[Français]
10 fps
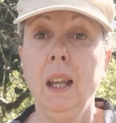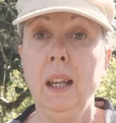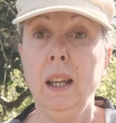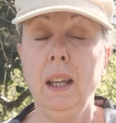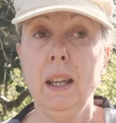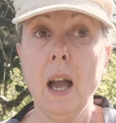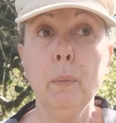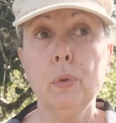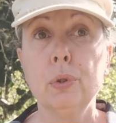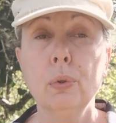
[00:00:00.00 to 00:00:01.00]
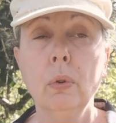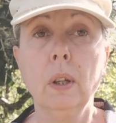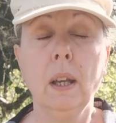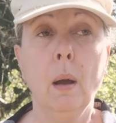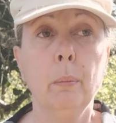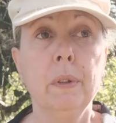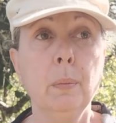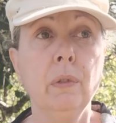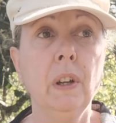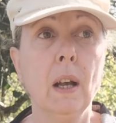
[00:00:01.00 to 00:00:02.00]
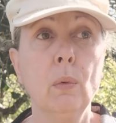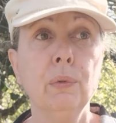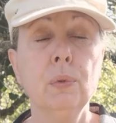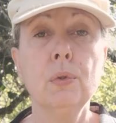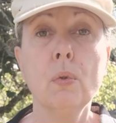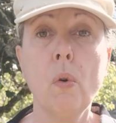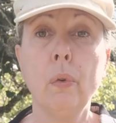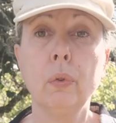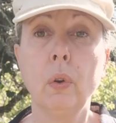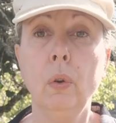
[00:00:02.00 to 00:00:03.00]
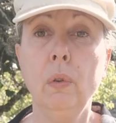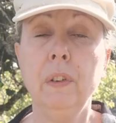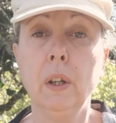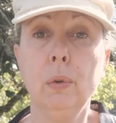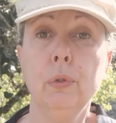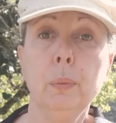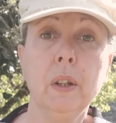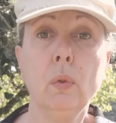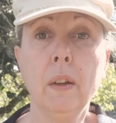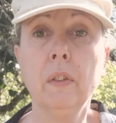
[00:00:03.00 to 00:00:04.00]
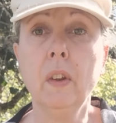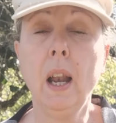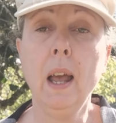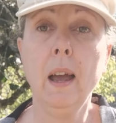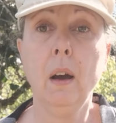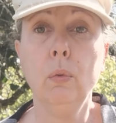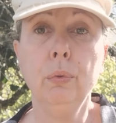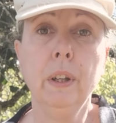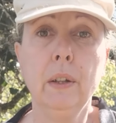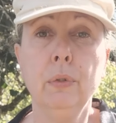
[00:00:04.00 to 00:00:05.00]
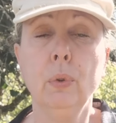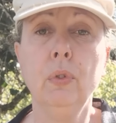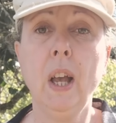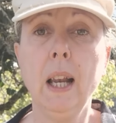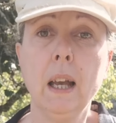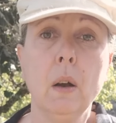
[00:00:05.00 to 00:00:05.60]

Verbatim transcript: Et il y a un monsieur qui a un petit peu fait la confusion entre le fait que le SMIC soit un salaire ou une aide sociale,